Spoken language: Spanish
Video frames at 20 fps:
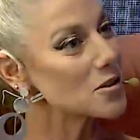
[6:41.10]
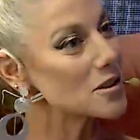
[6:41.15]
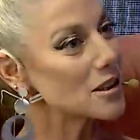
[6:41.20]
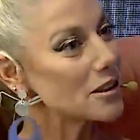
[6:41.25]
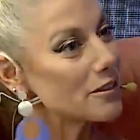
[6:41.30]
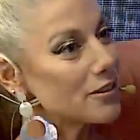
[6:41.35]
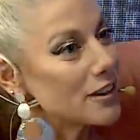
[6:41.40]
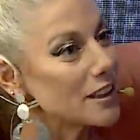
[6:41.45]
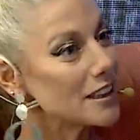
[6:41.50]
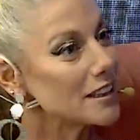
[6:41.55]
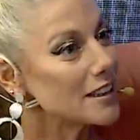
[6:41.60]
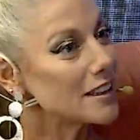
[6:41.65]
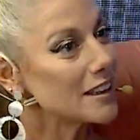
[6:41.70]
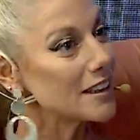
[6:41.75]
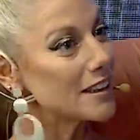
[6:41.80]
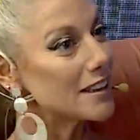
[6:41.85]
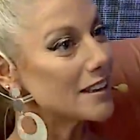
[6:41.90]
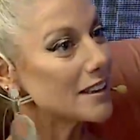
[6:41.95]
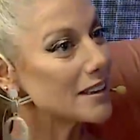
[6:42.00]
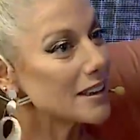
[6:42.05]
al
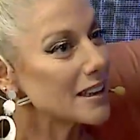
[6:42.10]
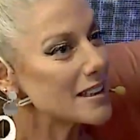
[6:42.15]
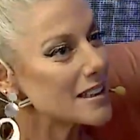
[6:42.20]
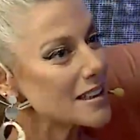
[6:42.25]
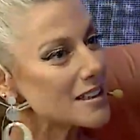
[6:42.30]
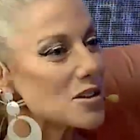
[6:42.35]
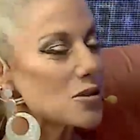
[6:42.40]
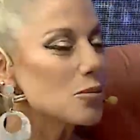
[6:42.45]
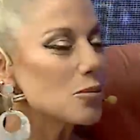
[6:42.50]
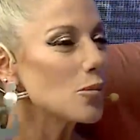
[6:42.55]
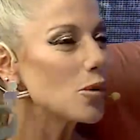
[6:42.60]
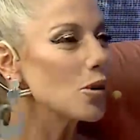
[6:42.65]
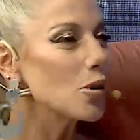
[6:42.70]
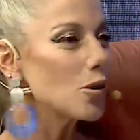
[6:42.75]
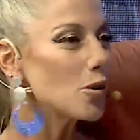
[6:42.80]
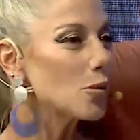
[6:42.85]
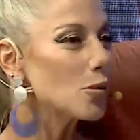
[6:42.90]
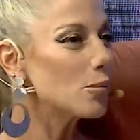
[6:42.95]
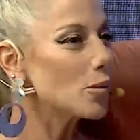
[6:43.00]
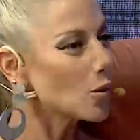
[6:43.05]
frente, quizás en un
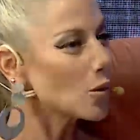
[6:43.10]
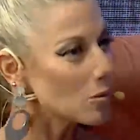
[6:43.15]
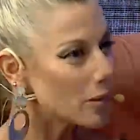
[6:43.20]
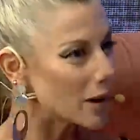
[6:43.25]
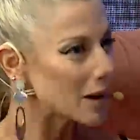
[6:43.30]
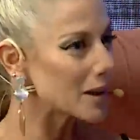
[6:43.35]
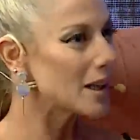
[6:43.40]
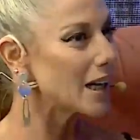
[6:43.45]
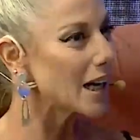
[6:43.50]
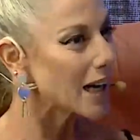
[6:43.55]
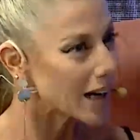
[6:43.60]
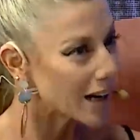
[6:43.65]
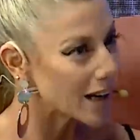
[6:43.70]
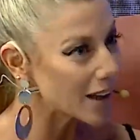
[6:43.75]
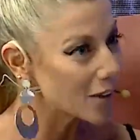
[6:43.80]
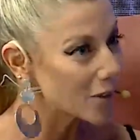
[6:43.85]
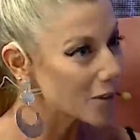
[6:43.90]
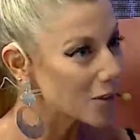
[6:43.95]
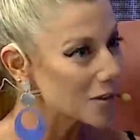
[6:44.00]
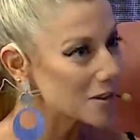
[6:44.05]
modo un poco más
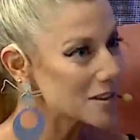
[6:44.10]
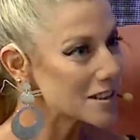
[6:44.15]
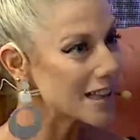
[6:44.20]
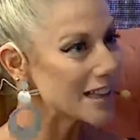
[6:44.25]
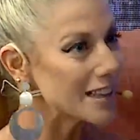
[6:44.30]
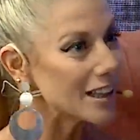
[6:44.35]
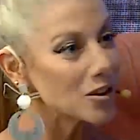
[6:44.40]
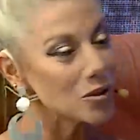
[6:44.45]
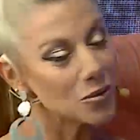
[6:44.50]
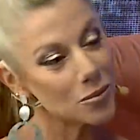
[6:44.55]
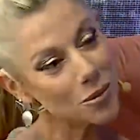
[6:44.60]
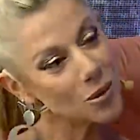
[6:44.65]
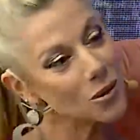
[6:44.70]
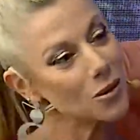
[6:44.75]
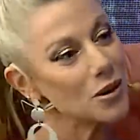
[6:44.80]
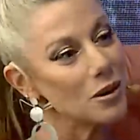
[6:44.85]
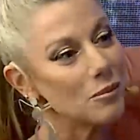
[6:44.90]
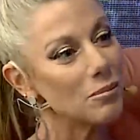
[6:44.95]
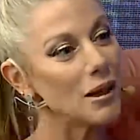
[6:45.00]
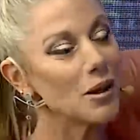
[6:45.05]
relajado, saliendo un poco
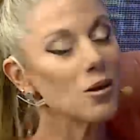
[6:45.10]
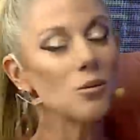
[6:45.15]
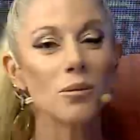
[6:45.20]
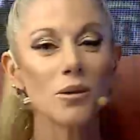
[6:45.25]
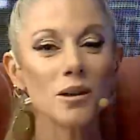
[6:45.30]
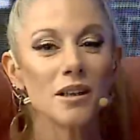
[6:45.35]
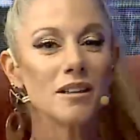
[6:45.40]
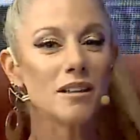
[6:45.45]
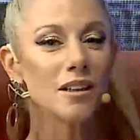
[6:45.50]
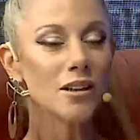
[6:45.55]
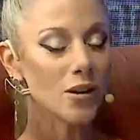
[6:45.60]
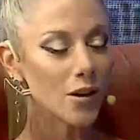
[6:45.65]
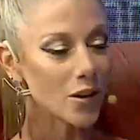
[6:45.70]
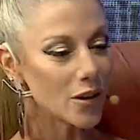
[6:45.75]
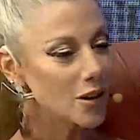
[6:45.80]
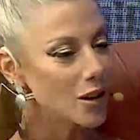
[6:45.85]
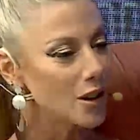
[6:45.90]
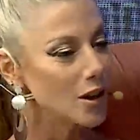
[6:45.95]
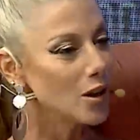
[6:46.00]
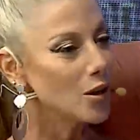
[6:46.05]
del plano político?
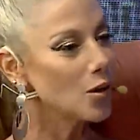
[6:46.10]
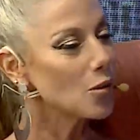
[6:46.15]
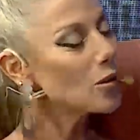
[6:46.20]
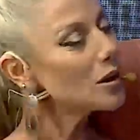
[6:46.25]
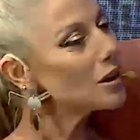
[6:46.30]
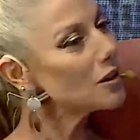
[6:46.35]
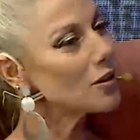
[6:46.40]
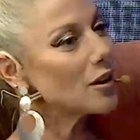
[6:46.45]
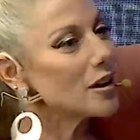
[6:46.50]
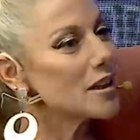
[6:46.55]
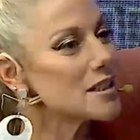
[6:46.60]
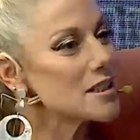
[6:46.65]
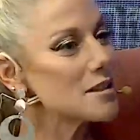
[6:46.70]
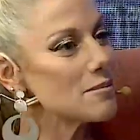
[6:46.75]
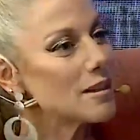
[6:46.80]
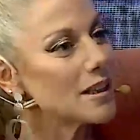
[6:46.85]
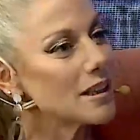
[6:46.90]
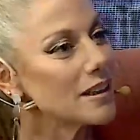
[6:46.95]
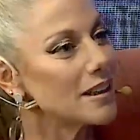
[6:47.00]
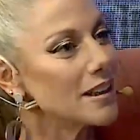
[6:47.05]
¿Cuánto hay de ese
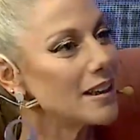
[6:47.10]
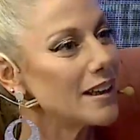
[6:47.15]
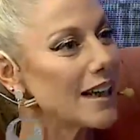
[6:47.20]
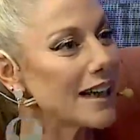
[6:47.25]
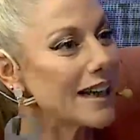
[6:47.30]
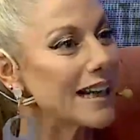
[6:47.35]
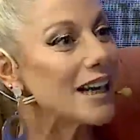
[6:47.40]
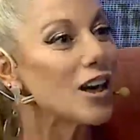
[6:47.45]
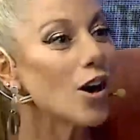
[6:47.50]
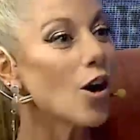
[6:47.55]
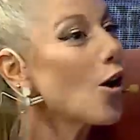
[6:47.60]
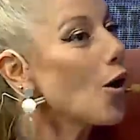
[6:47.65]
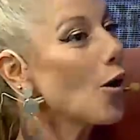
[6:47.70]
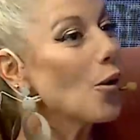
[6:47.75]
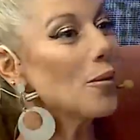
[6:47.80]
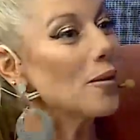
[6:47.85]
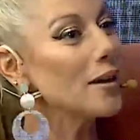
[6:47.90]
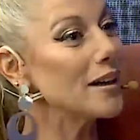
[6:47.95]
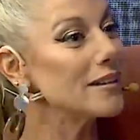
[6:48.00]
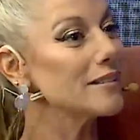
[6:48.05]
Martín, de aquel
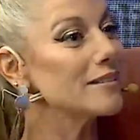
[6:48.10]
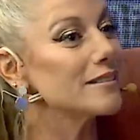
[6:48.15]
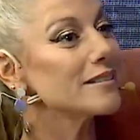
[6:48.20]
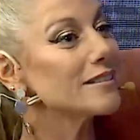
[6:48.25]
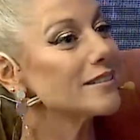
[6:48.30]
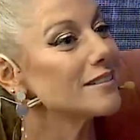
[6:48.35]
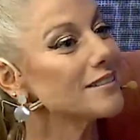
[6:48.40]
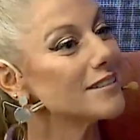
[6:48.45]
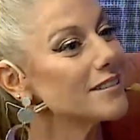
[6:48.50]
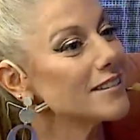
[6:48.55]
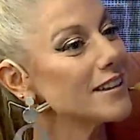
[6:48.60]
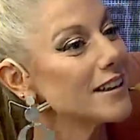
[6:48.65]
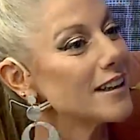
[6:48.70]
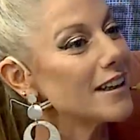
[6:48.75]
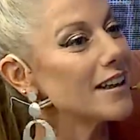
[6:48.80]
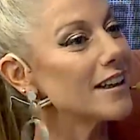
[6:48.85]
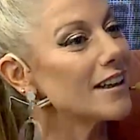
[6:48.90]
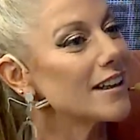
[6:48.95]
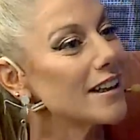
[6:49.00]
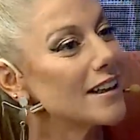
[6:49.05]
joven
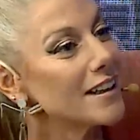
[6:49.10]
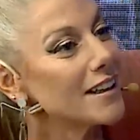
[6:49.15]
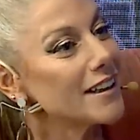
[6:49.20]
que,